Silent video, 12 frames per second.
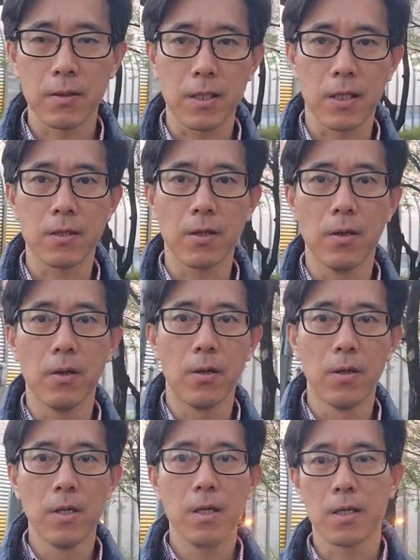것에 대해서
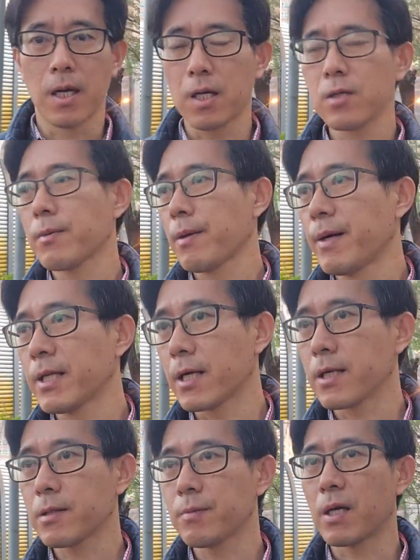이야기를 좀 해봐야 될
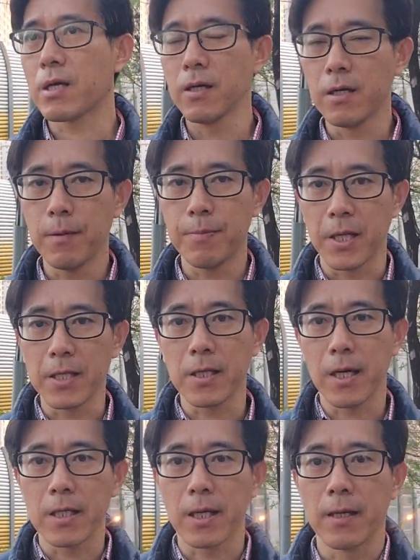것 같습니다 그
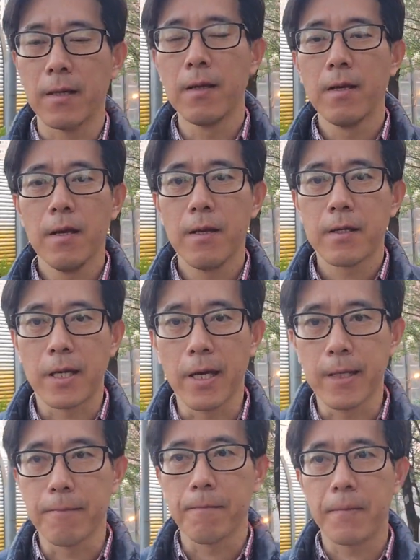브랜드라는 게
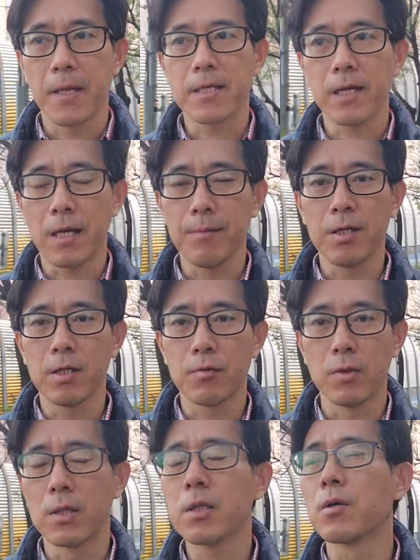개인 내 사람이
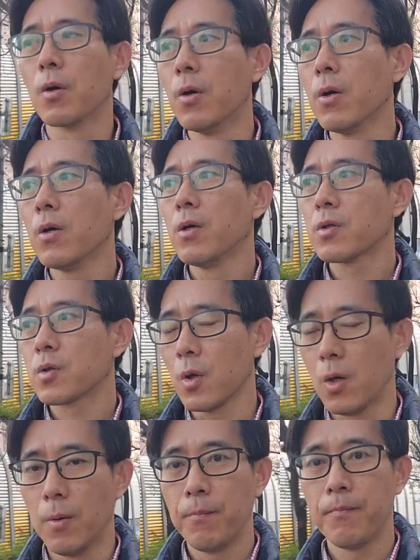될수도 있는 거고
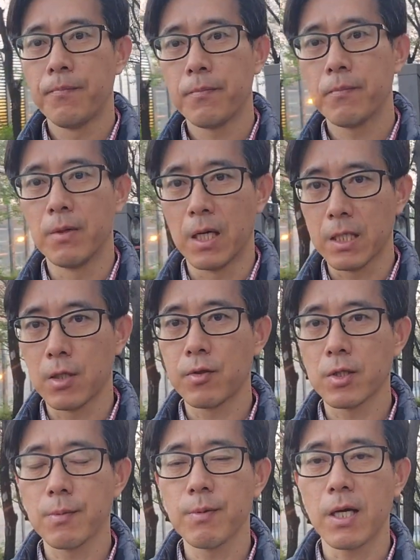또 뭐가 될
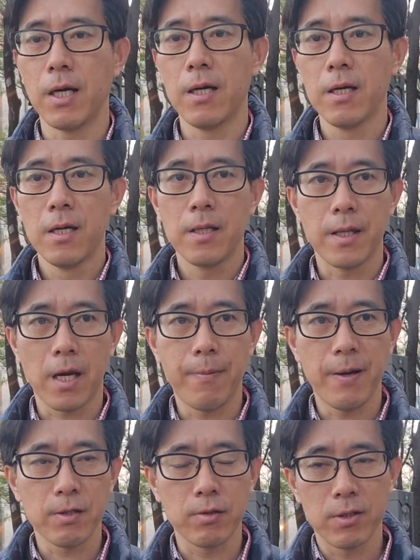수 있습니까 내가
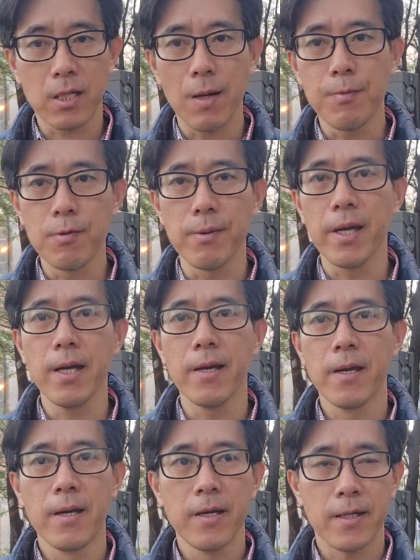팔 수 있는 상품의
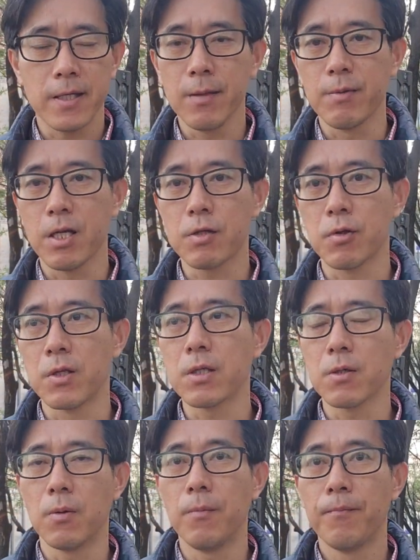이름이 될 수 있는
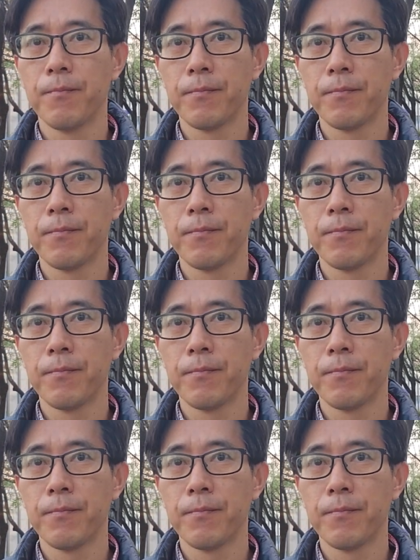거고